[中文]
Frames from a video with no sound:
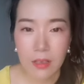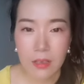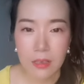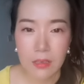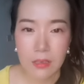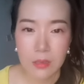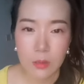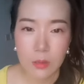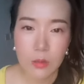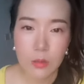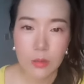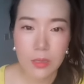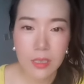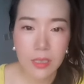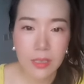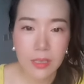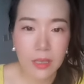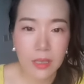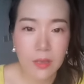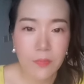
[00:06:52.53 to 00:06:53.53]
嗯，所
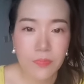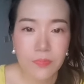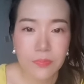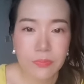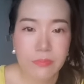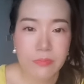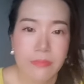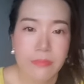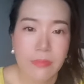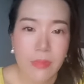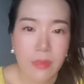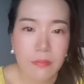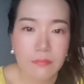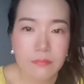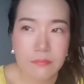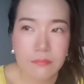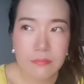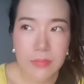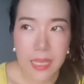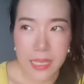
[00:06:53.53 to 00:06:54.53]
以呢，
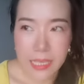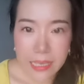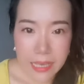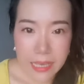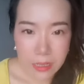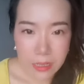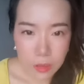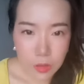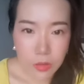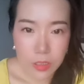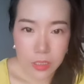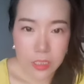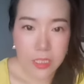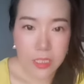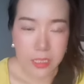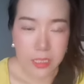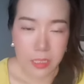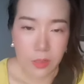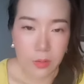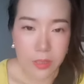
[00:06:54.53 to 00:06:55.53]
嗯，那应该就是
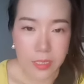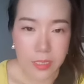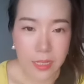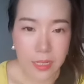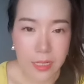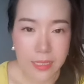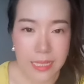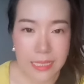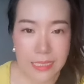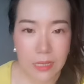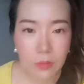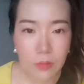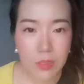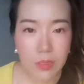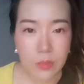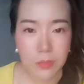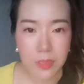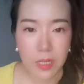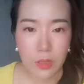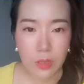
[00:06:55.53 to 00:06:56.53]
这几个问题了，大家问
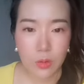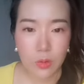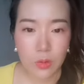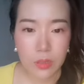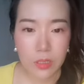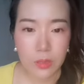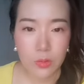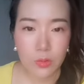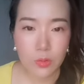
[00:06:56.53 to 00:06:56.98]
的比较多的。